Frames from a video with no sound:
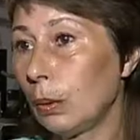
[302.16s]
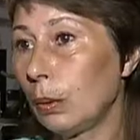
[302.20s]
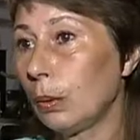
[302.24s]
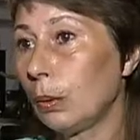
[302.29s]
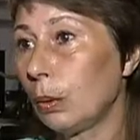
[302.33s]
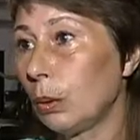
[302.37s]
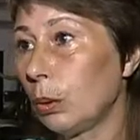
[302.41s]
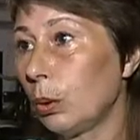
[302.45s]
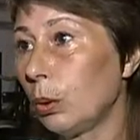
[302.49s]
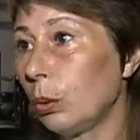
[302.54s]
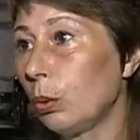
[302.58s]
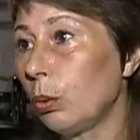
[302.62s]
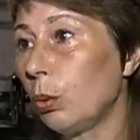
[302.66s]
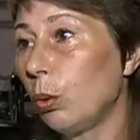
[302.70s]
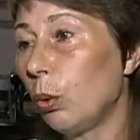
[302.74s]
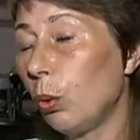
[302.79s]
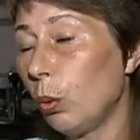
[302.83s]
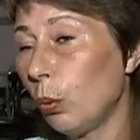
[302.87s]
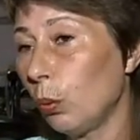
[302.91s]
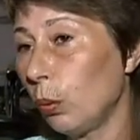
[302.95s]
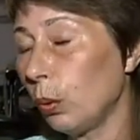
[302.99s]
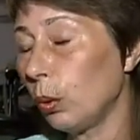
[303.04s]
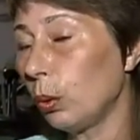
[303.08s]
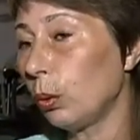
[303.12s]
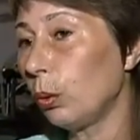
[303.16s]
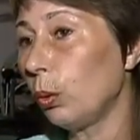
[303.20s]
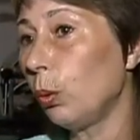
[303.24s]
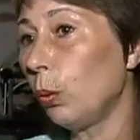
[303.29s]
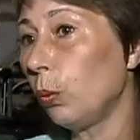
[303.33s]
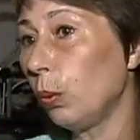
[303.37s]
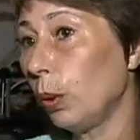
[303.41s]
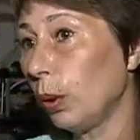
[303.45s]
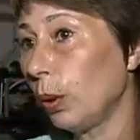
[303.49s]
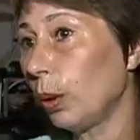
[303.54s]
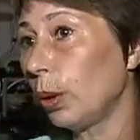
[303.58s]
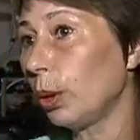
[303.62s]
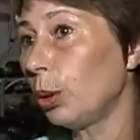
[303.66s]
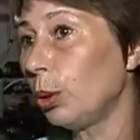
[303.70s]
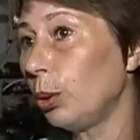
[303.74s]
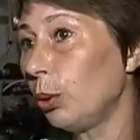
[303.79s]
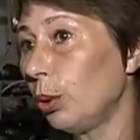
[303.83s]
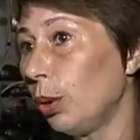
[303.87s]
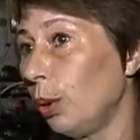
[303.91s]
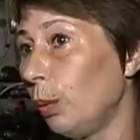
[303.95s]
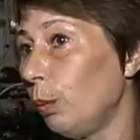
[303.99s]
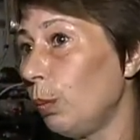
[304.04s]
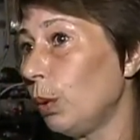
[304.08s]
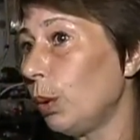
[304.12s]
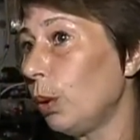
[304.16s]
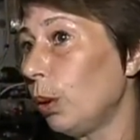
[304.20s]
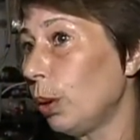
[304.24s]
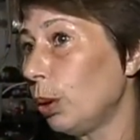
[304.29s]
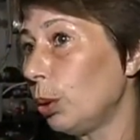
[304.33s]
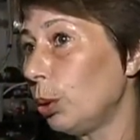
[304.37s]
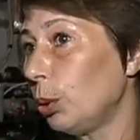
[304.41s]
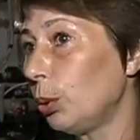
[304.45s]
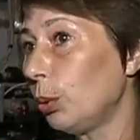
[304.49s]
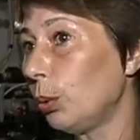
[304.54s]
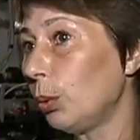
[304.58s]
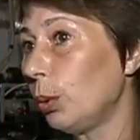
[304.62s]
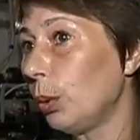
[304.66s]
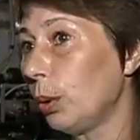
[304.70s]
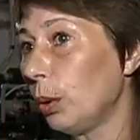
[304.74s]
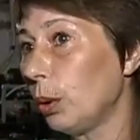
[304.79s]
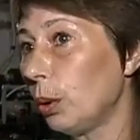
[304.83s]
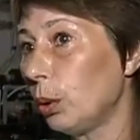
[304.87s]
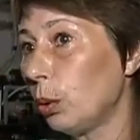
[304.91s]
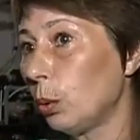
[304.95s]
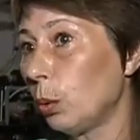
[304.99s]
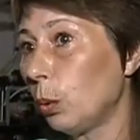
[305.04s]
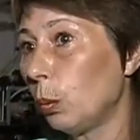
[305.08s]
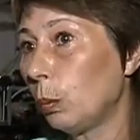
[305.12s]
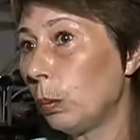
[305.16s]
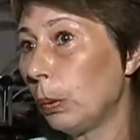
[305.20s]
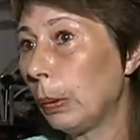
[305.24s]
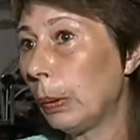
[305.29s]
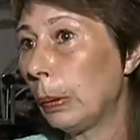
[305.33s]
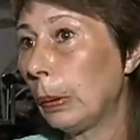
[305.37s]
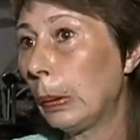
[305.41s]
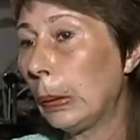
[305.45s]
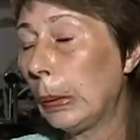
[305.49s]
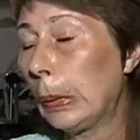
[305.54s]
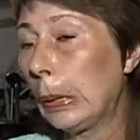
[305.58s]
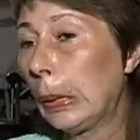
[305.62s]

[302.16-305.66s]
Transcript: новые, новые, новые именно расчетные сопла